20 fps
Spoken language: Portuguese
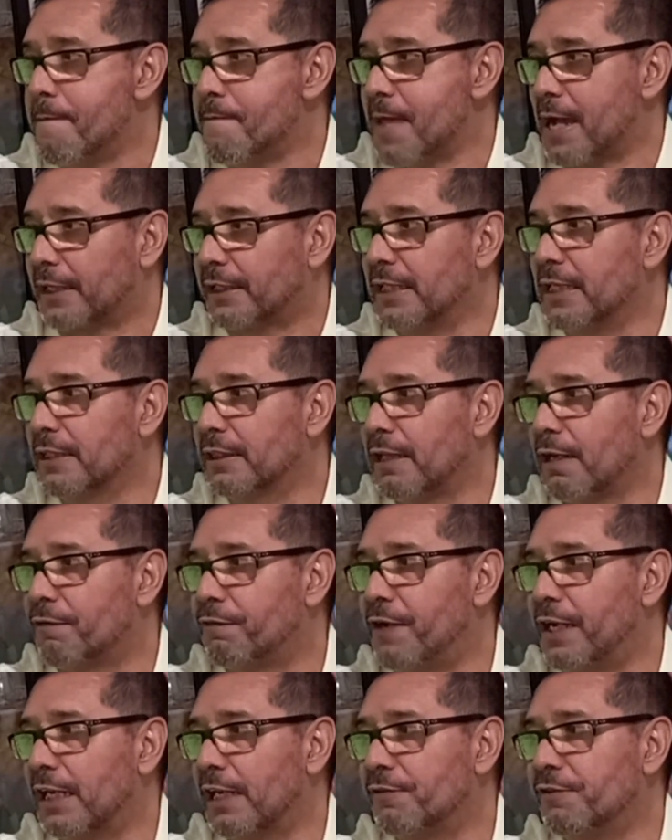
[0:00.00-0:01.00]
Na
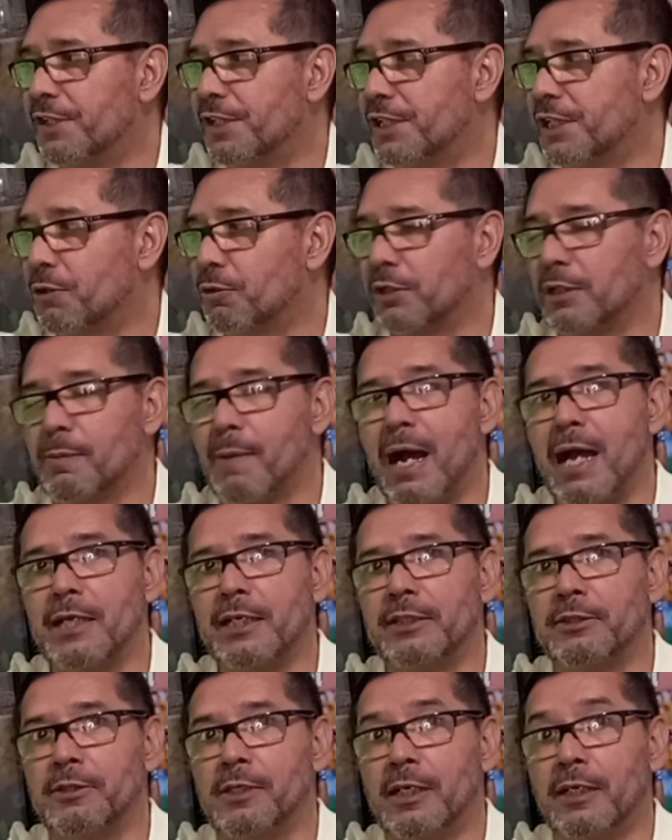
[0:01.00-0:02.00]
quinta-feira, 25 de
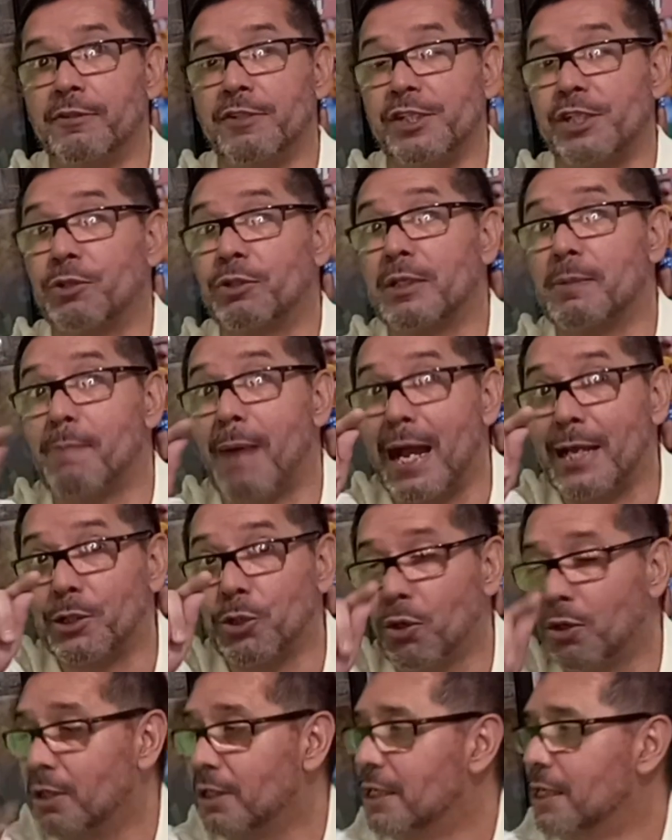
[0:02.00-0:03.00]
maio, 25 de
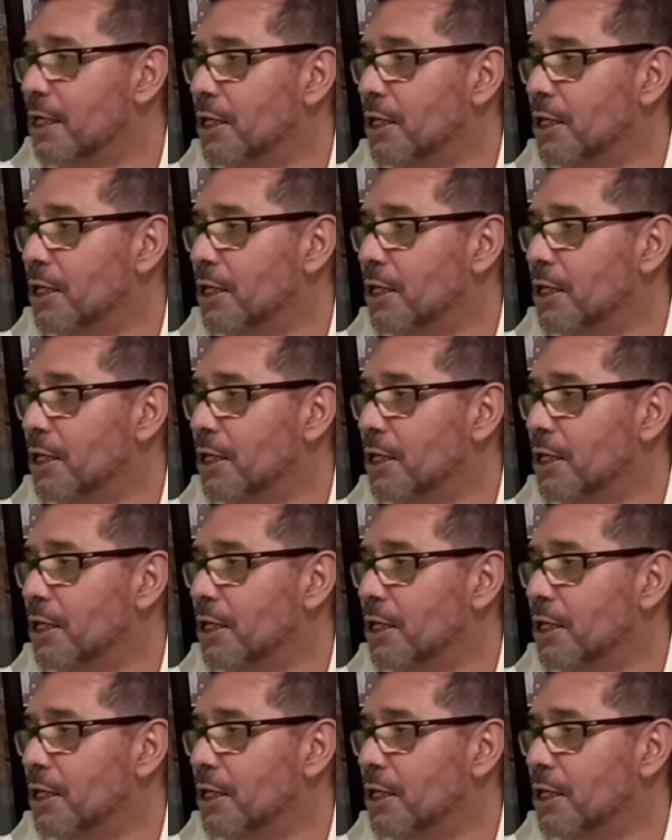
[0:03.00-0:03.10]
maio,